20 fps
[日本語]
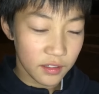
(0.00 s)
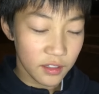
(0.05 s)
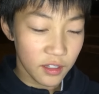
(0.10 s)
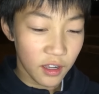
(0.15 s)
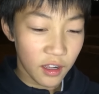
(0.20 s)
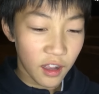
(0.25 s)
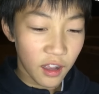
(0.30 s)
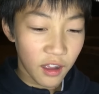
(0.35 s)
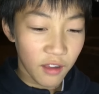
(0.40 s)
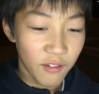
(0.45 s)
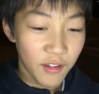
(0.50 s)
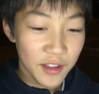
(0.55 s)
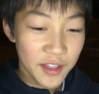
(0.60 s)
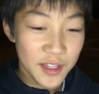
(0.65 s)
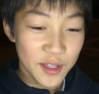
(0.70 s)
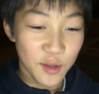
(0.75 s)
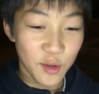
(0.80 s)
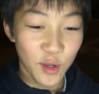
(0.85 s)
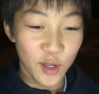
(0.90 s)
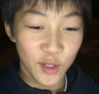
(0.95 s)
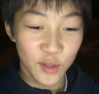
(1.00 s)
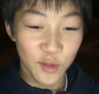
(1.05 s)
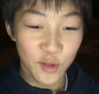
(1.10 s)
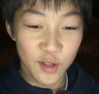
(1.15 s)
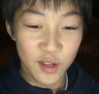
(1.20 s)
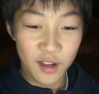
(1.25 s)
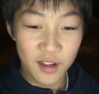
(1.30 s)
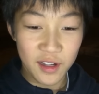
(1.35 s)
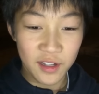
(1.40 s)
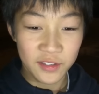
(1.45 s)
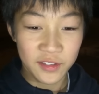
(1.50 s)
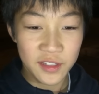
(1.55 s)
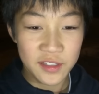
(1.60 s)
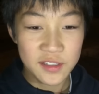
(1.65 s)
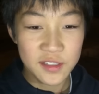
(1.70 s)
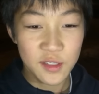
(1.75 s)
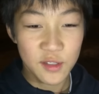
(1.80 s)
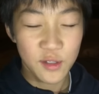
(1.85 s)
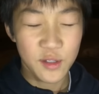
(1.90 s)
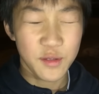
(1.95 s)
いや可愛い子かどうかわかんないで
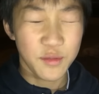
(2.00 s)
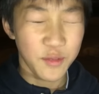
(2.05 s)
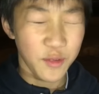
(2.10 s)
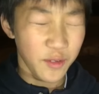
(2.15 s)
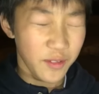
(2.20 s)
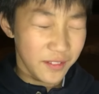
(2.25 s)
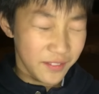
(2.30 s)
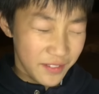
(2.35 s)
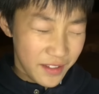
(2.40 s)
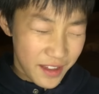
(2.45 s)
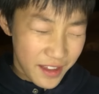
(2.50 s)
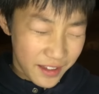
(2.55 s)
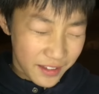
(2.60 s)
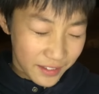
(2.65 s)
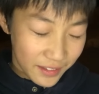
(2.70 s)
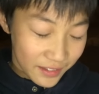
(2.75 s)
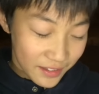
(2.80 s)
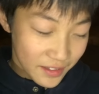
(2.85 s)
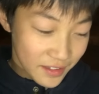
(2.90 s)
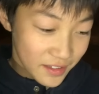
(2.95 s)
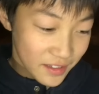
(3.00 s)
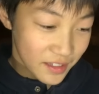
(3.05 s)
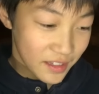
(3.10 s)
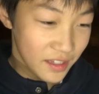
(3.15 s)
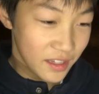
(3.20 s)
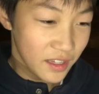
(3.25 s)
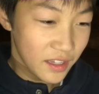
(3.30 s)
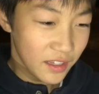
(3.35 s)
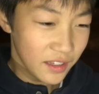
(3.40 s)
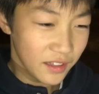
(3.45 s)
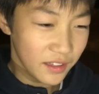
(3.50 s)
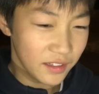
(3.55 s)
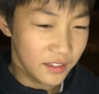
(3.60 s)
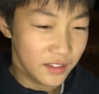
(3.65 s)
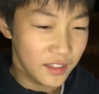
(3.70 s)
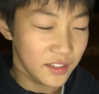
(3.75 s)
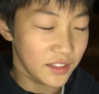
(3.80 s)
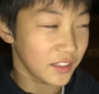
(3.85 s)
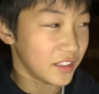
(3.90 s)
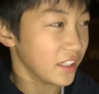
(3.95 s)
すけどでもね言えよ言っちゃえ
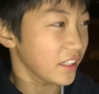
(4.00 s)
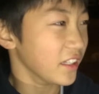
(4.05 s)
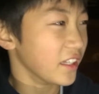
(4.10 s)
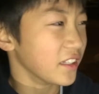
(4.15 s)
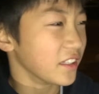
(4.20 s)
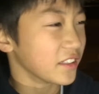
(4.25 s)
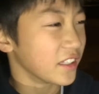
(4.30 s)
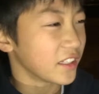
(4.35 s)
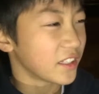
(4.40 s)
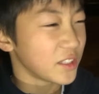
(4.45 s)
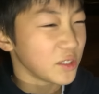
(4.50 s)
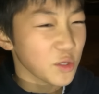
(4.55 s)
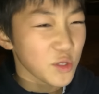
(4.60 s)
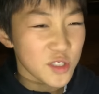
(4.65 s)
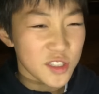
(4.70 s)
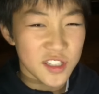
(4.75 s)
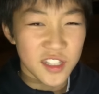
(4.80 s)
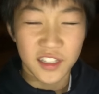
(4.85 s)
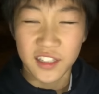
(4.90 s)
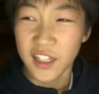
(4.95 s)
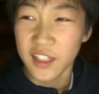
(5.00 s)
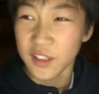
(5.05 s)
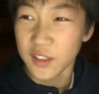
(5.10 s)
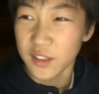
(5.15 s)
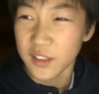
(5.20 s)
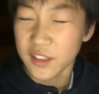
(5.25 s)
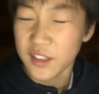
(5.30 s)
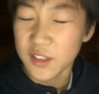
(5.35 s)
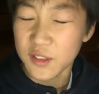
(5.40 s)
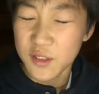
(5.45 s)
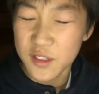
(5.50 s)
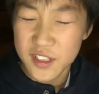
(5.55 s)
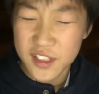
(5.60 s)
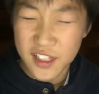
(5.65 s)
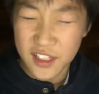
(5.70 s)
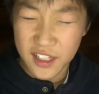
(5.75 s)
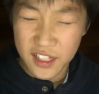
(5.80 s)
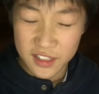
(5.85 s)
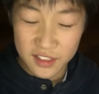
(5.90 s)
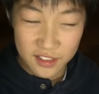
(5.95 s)
なんだっけなんだっけ木下な木
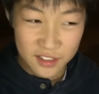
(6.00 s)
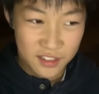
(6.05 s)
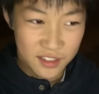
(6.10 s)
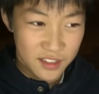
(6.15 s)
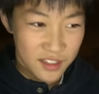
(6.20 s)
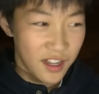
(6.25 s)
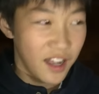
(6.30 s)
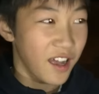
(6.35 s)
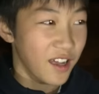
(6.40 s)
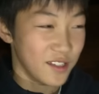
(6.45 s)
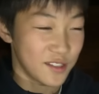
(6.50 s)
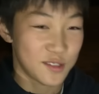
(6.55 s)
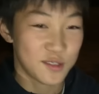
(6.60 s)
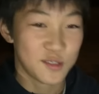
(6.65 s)
下ゆうかあ